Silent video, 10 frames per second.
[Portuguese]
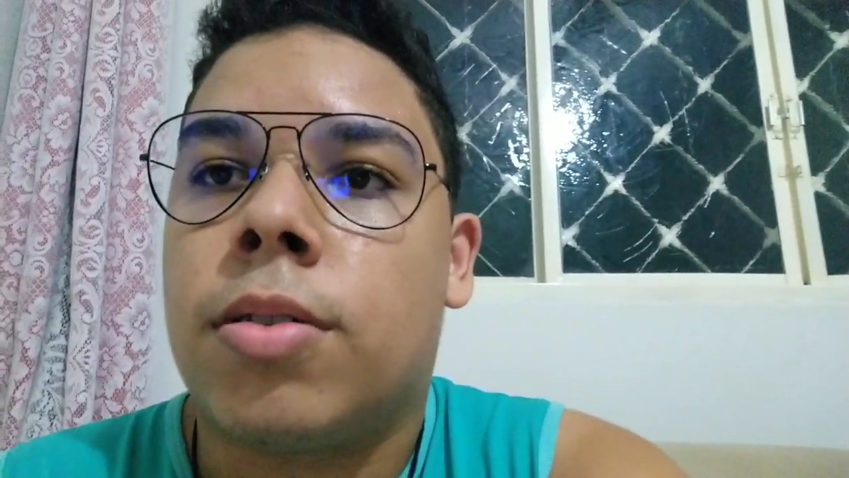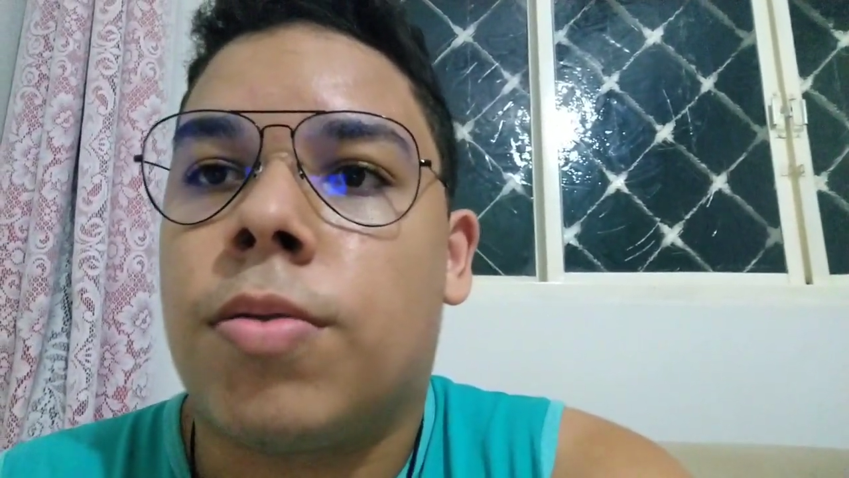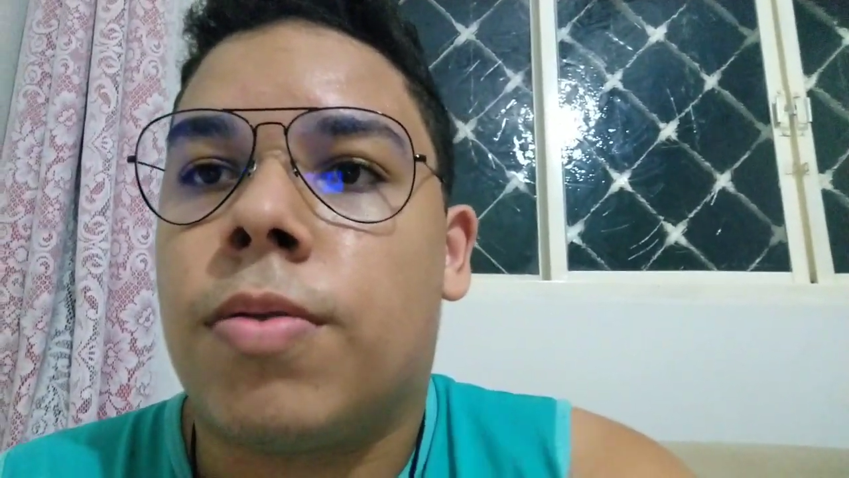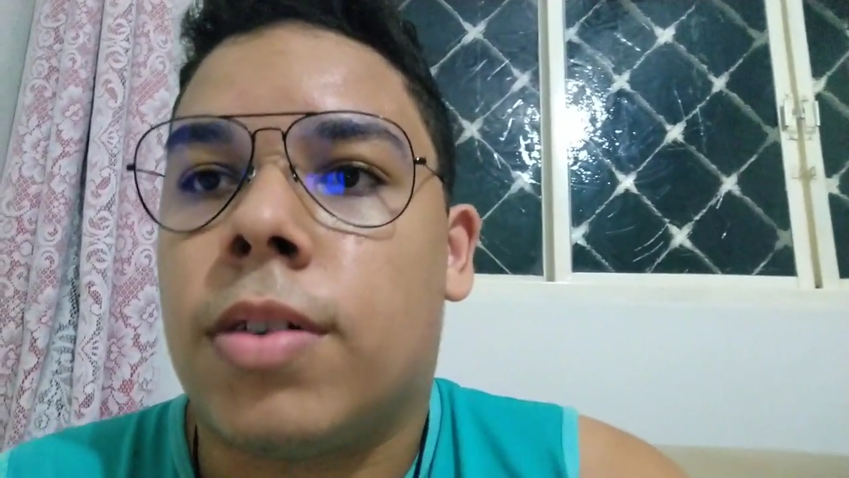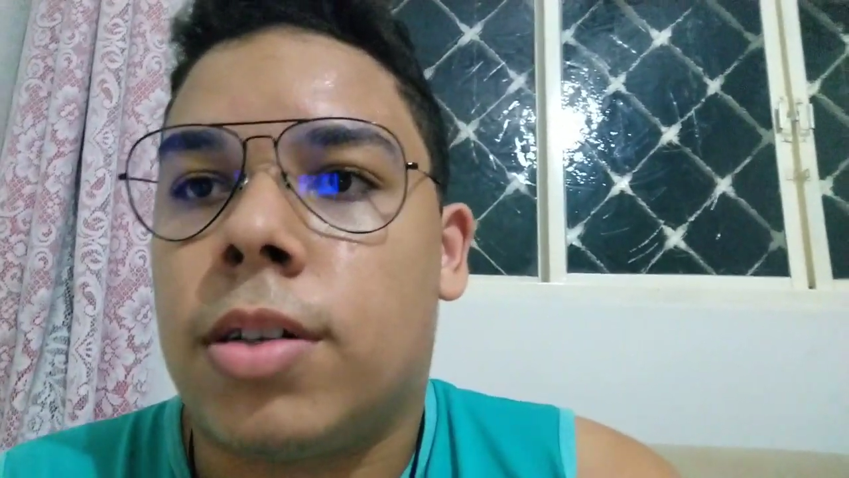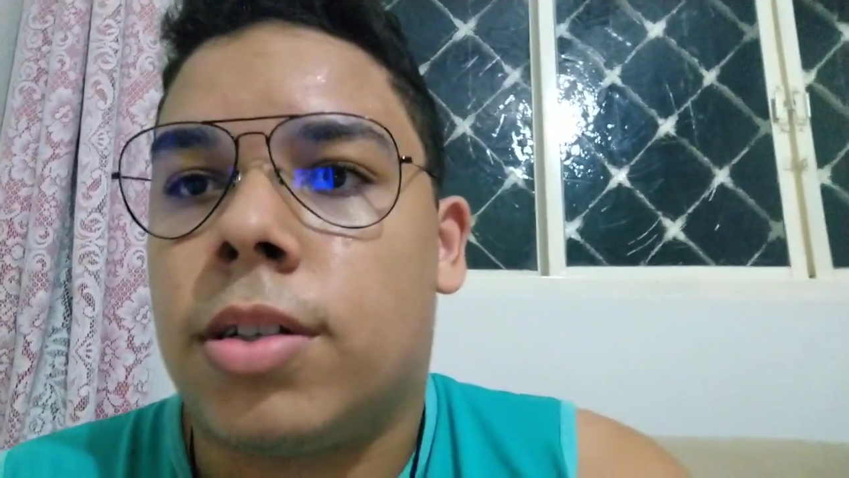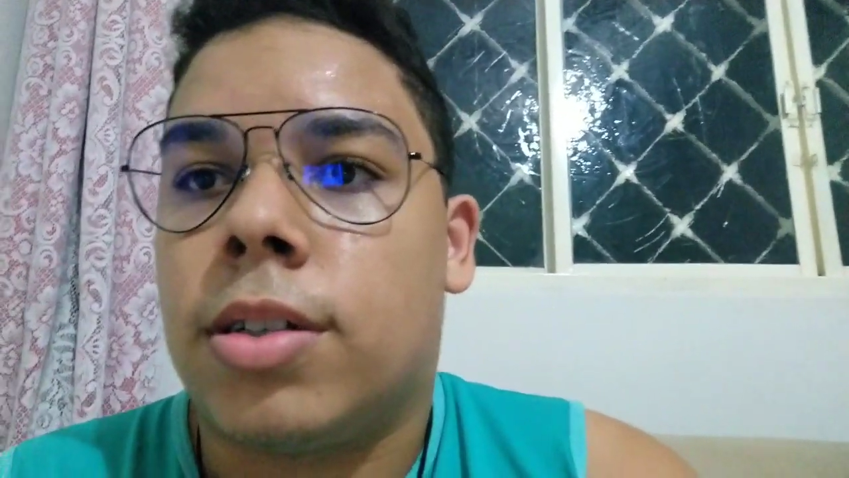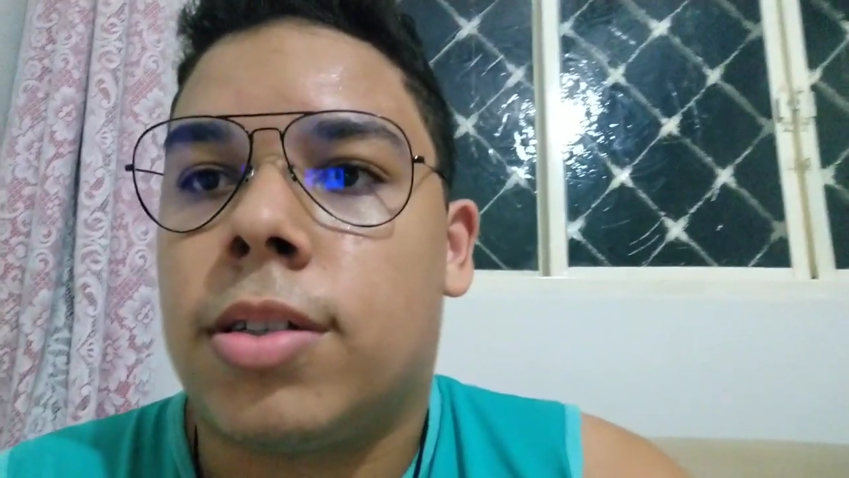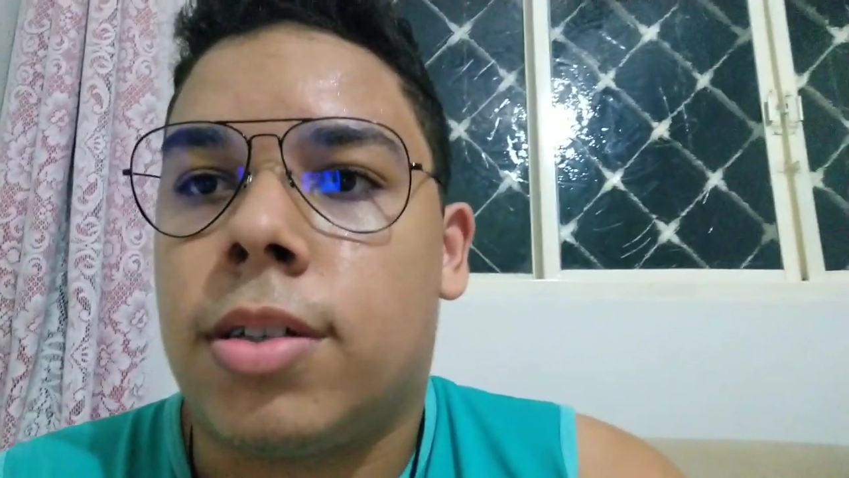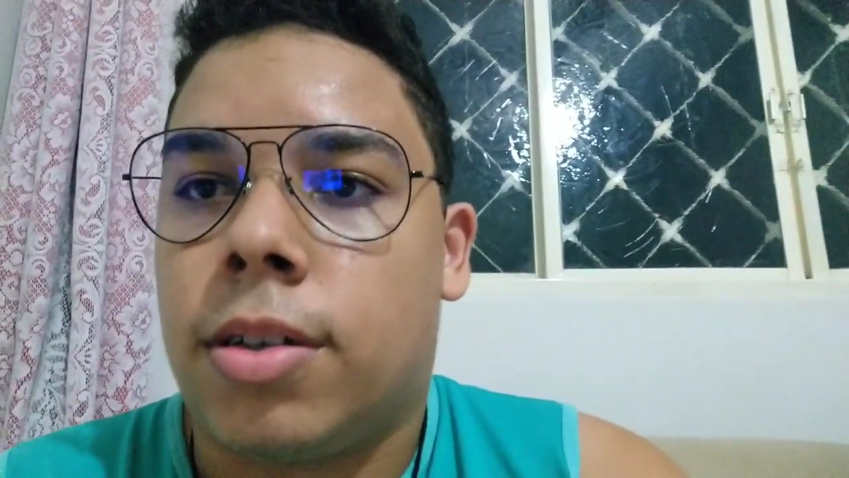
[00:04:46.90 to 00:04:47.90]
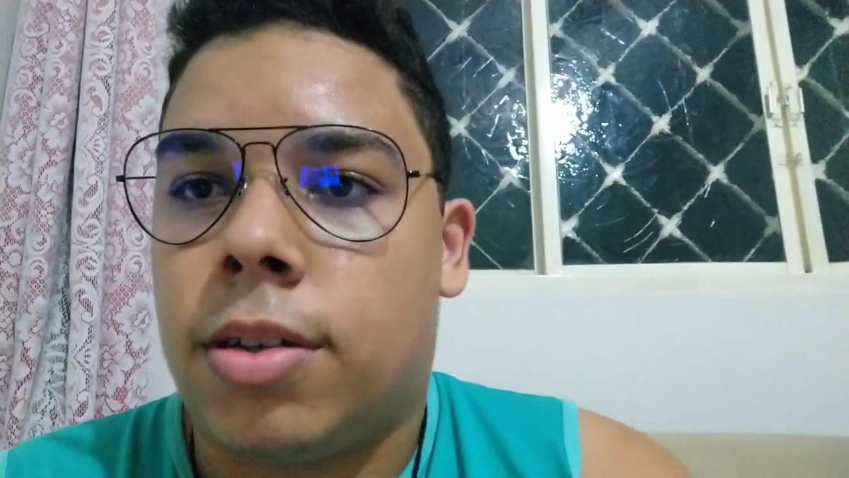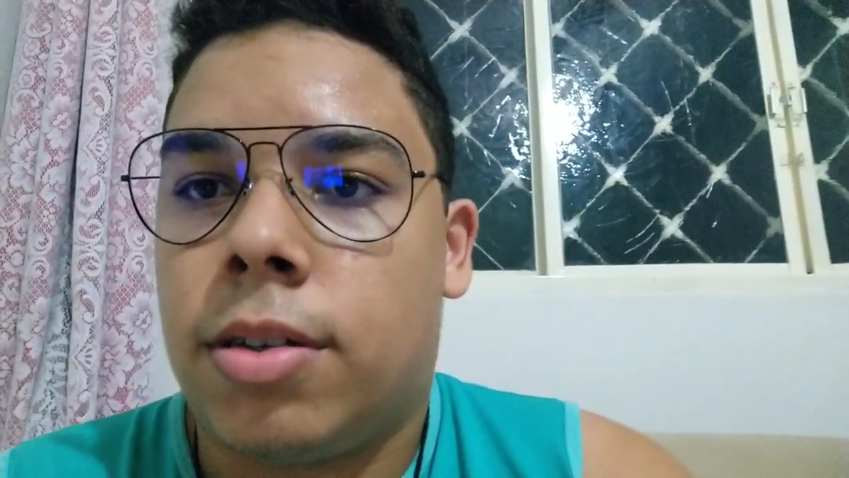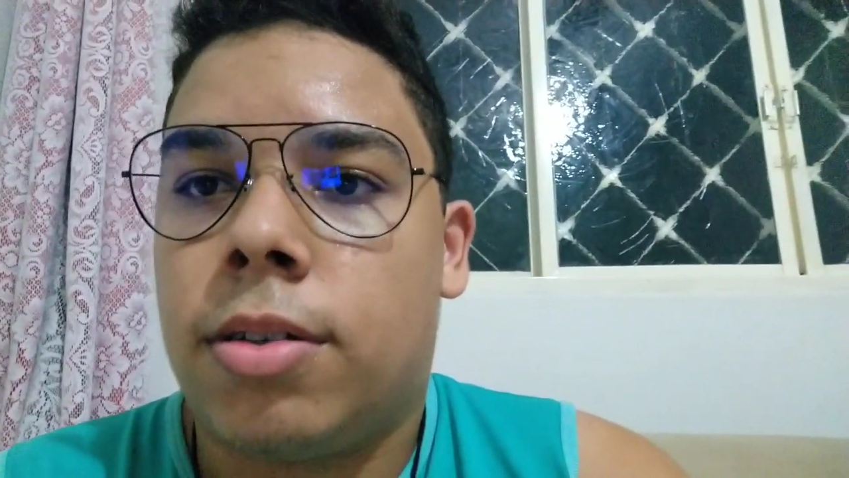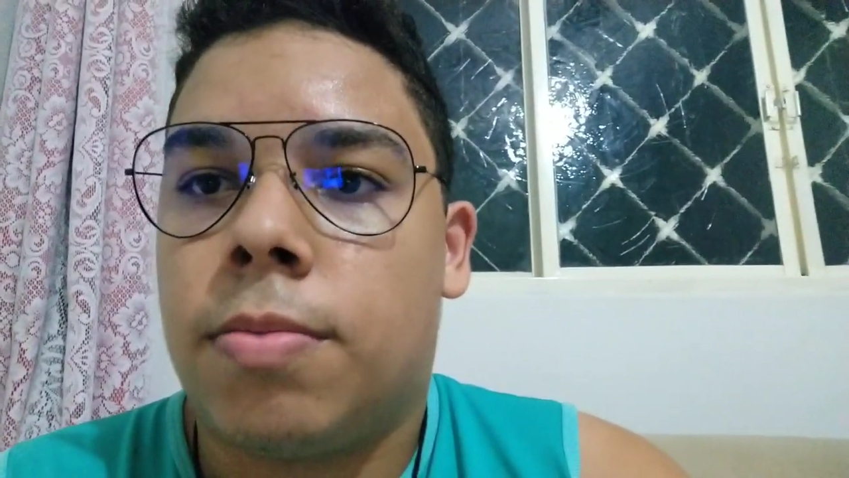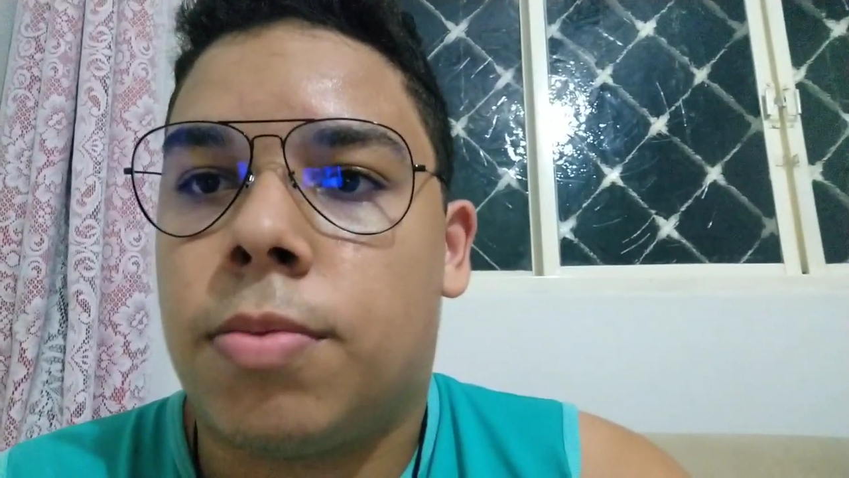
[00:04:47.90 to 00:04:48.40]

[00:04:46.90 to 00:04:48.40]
Tô falando assim